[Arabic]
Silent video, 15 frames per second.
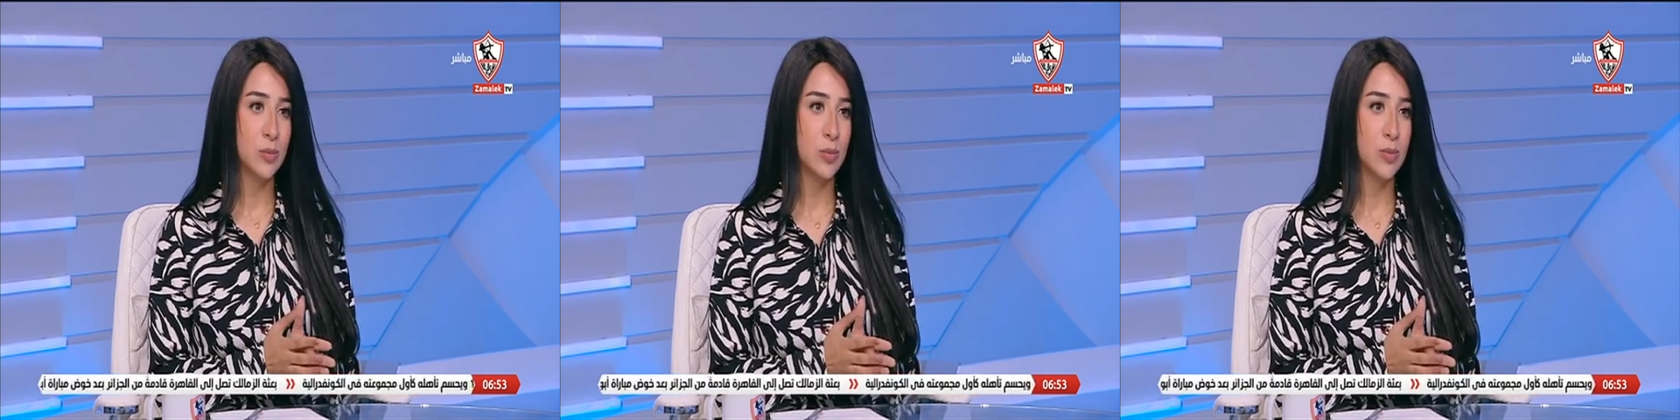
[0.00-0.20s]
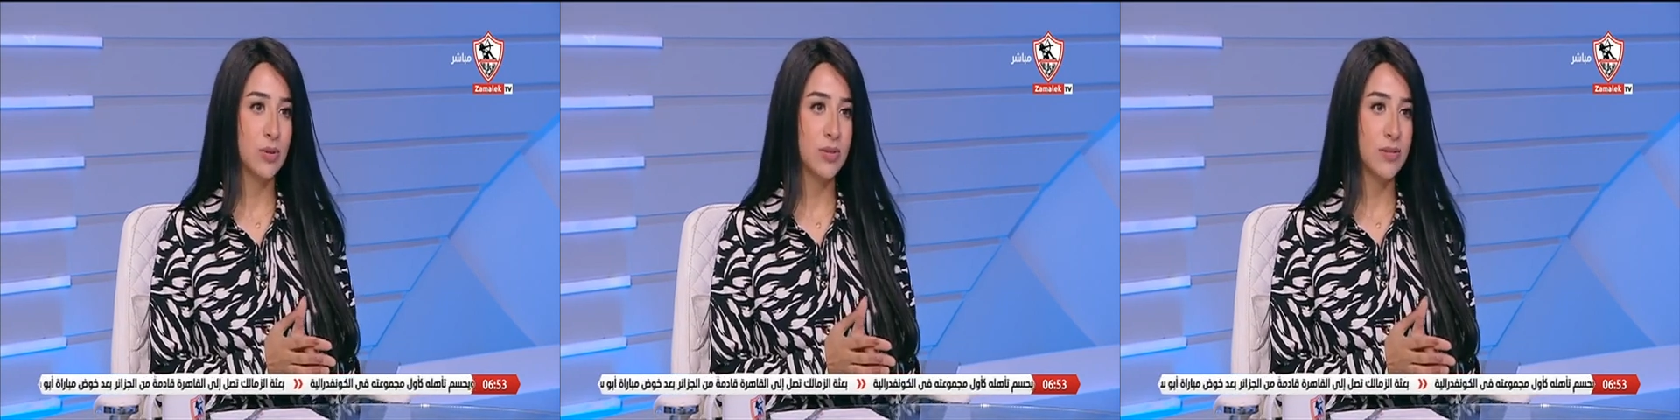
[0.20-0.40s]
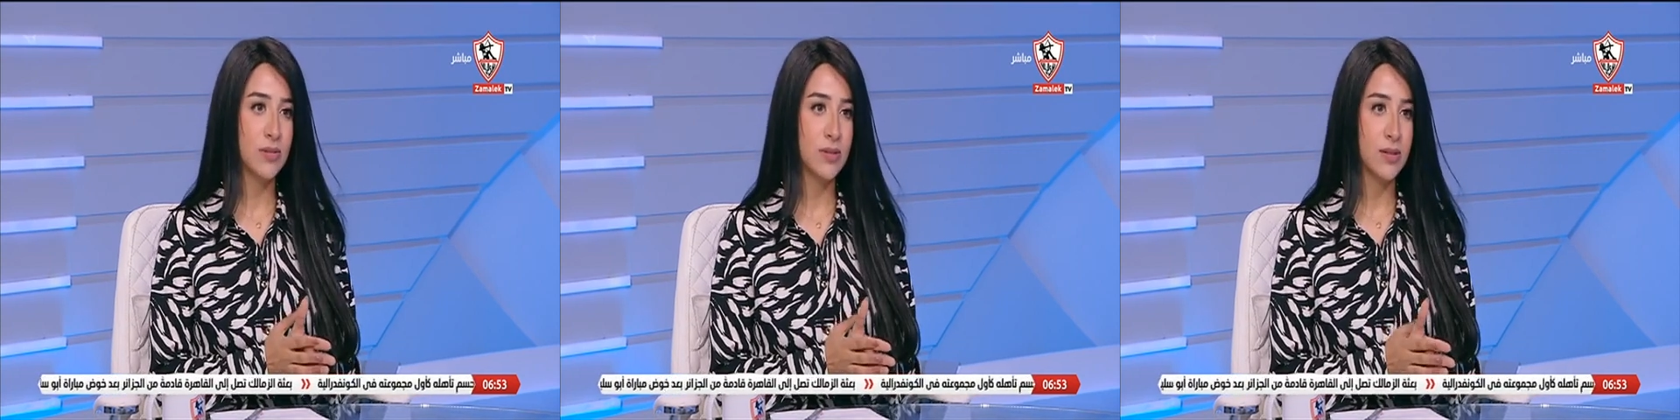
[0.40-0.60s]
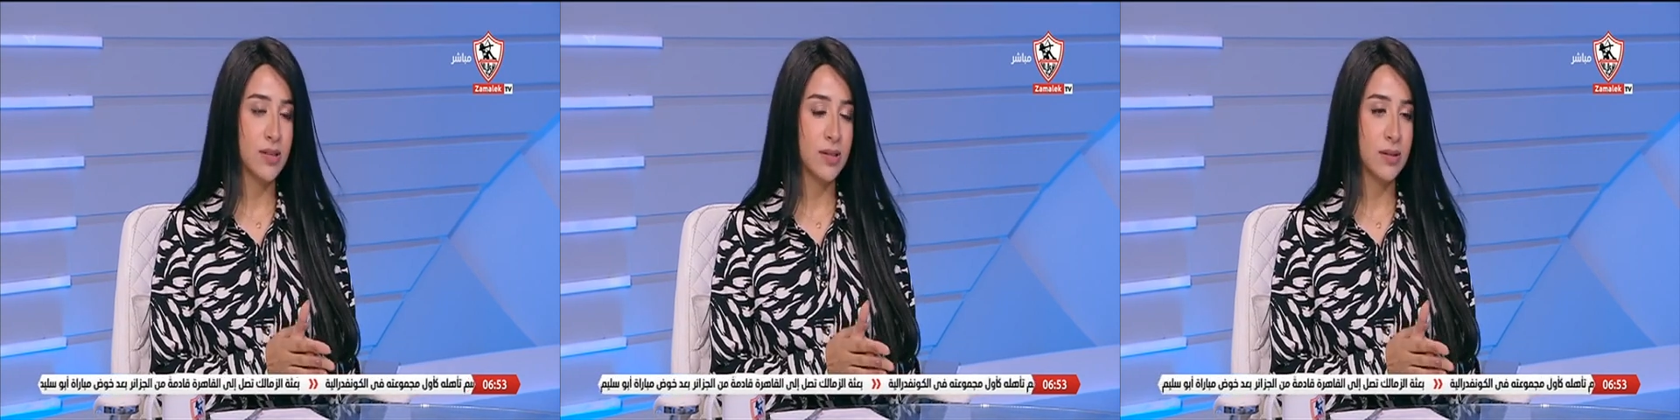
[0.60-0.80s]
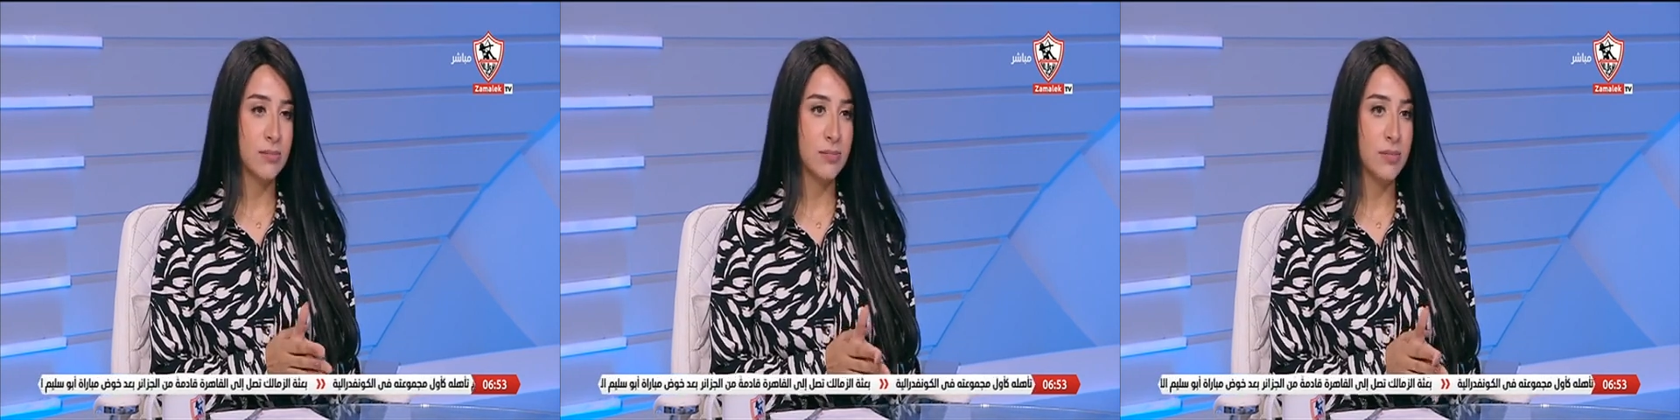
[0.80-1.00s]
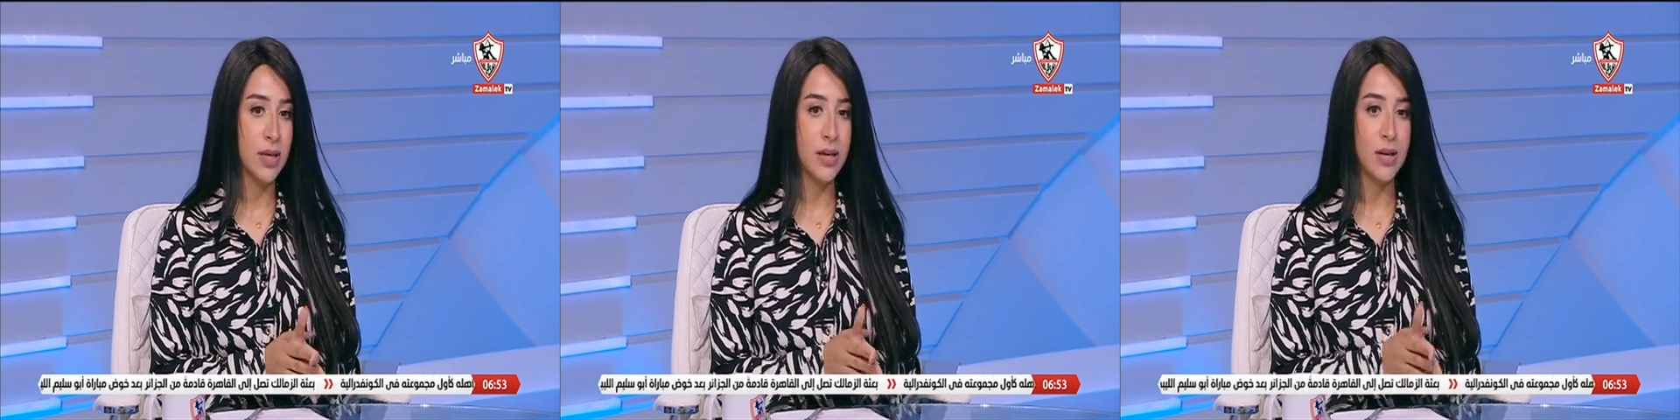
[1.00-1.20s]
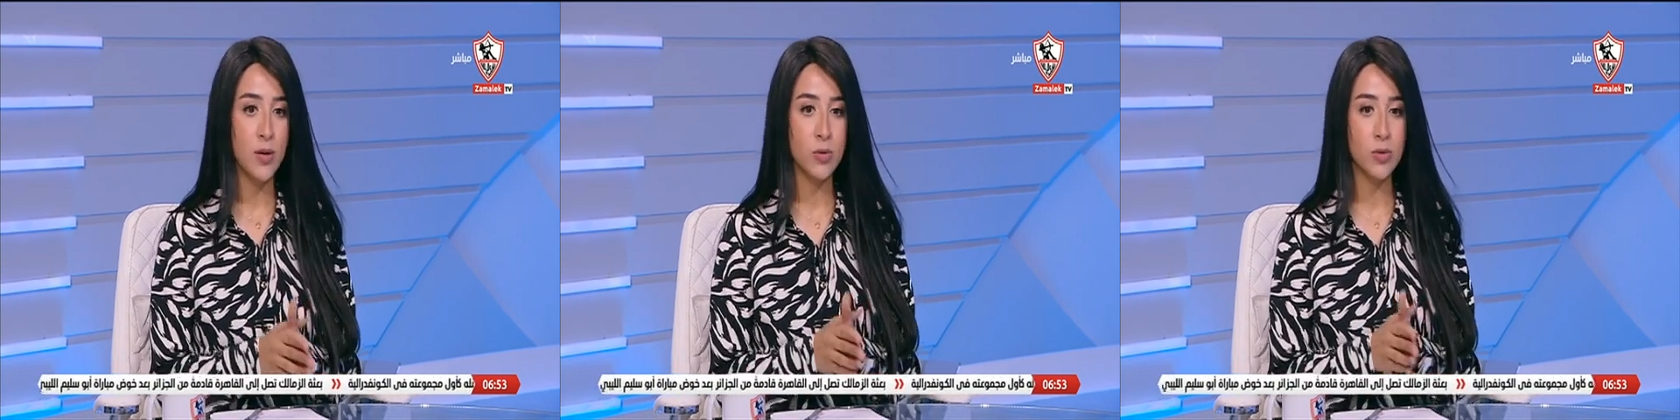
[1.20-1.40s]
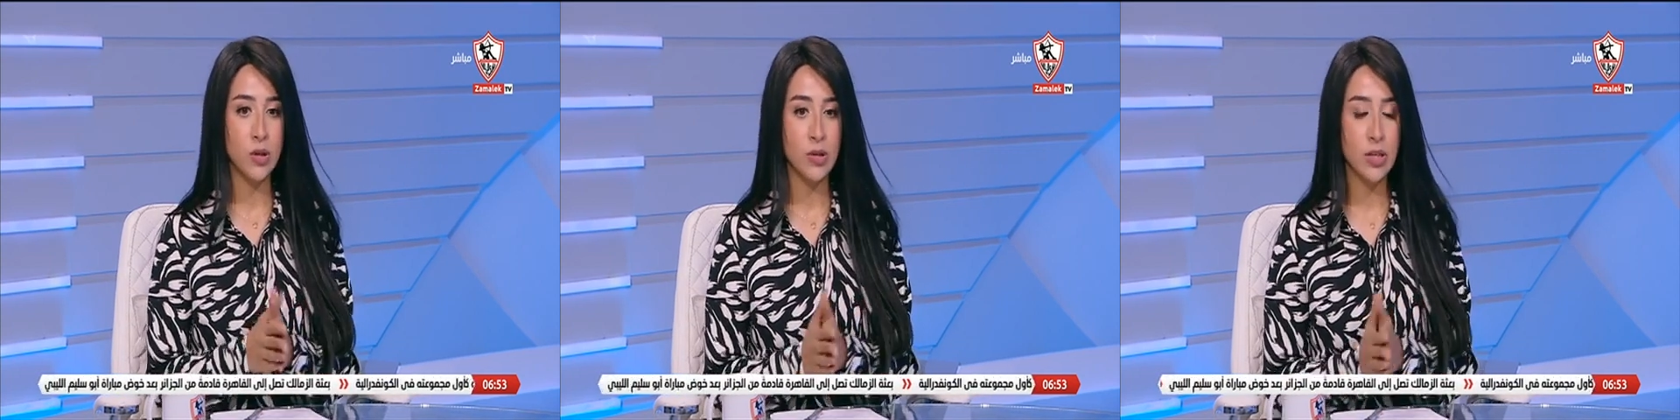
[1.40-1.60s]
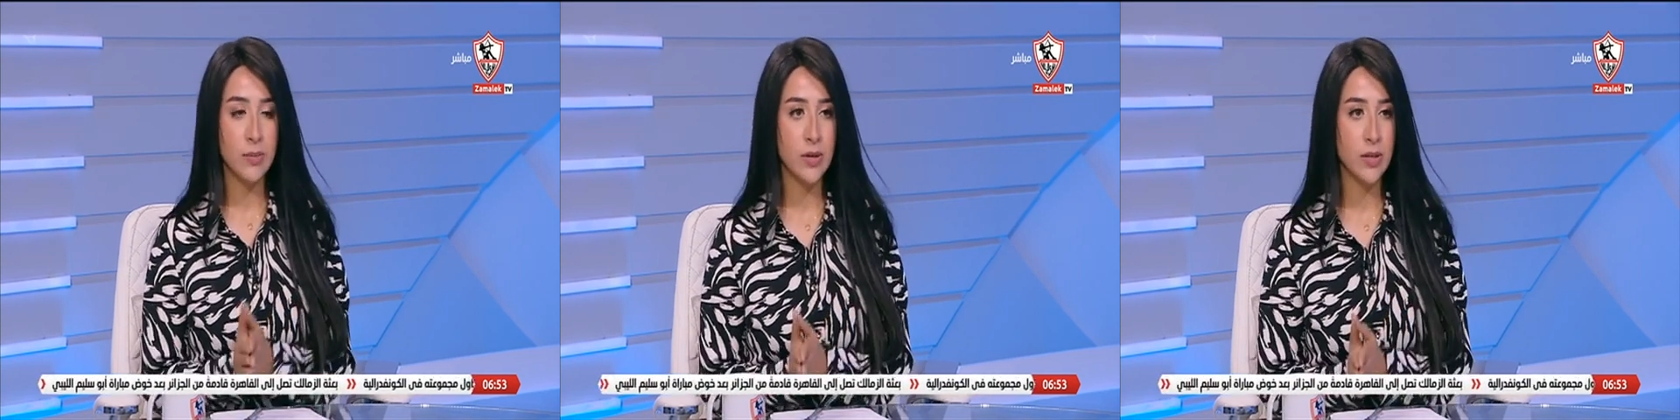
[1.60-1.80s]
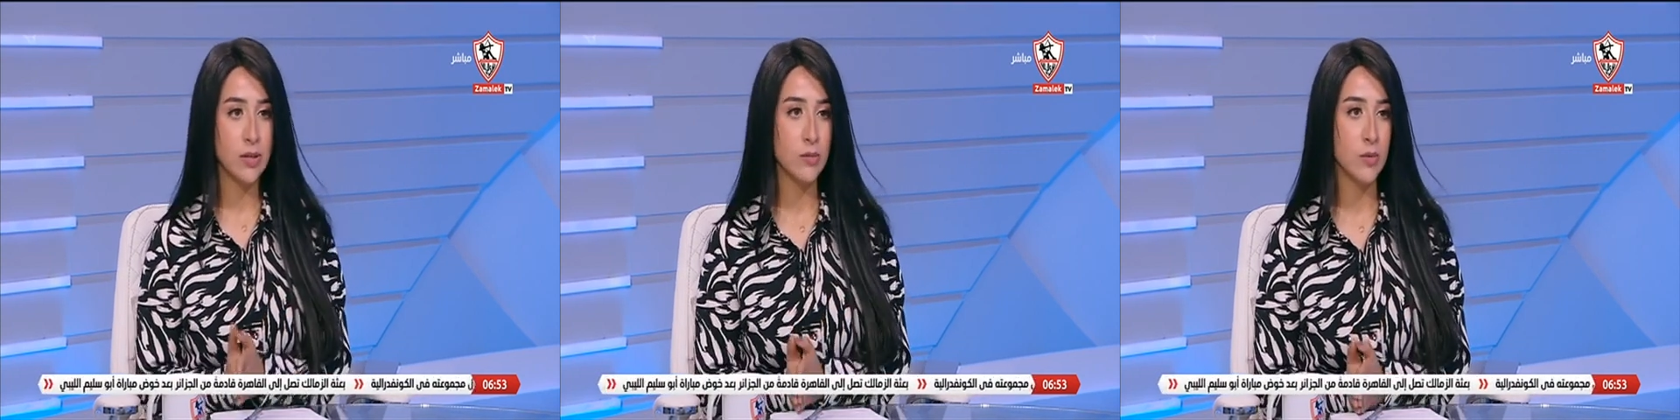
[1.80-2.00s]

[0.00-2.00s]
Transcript: مباراه امبارح وتقييمك